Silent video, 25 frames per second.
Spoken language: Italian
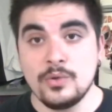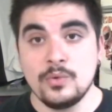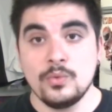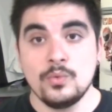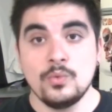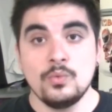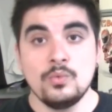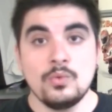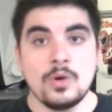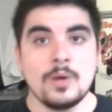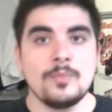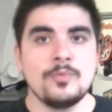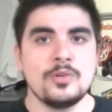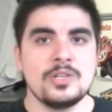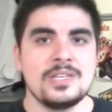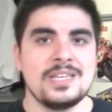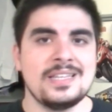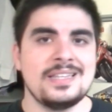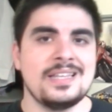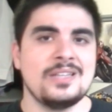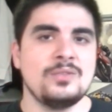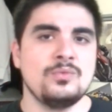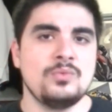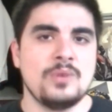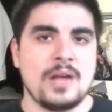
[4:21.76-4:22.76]
un uomo
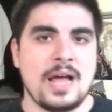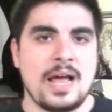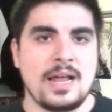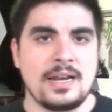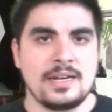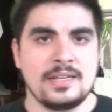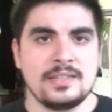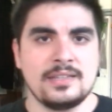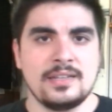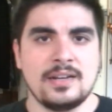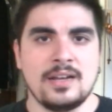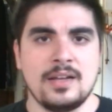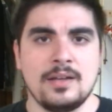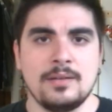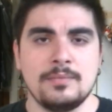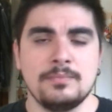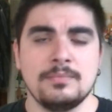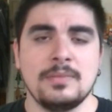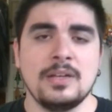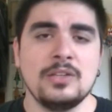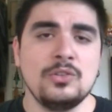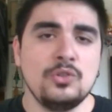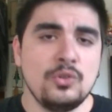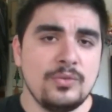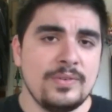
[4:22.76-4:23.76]
chiede ad un'anatra,
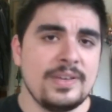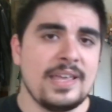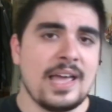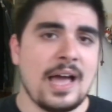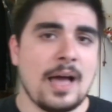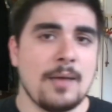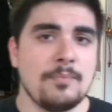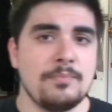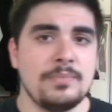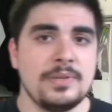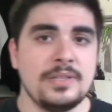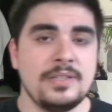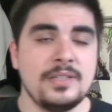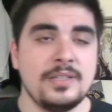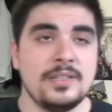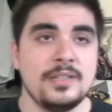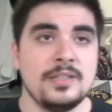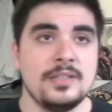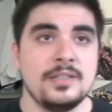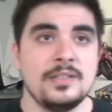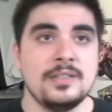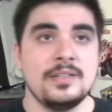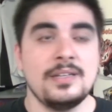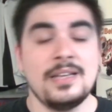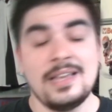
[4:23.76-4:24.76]
ma dove abiti?
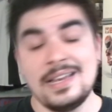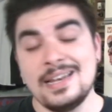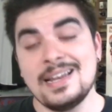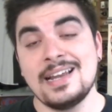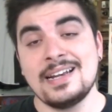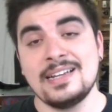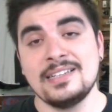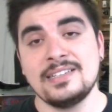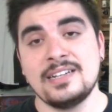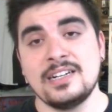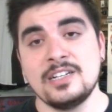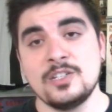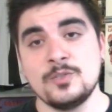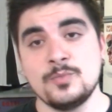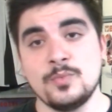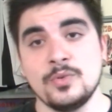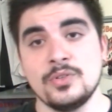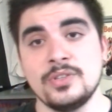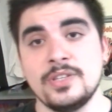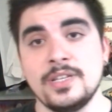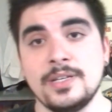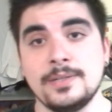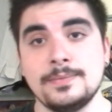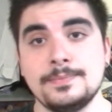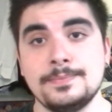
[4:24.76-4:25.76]
E l'anatra
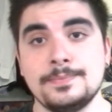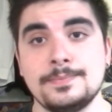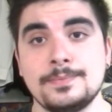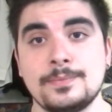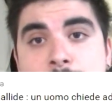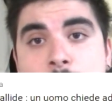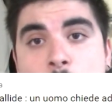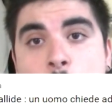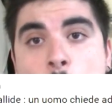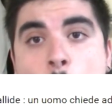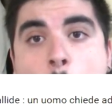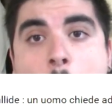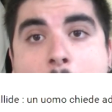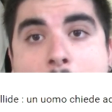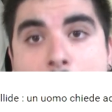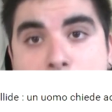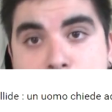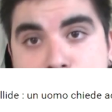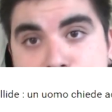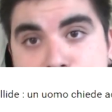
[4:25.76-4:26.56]
risponde, qua.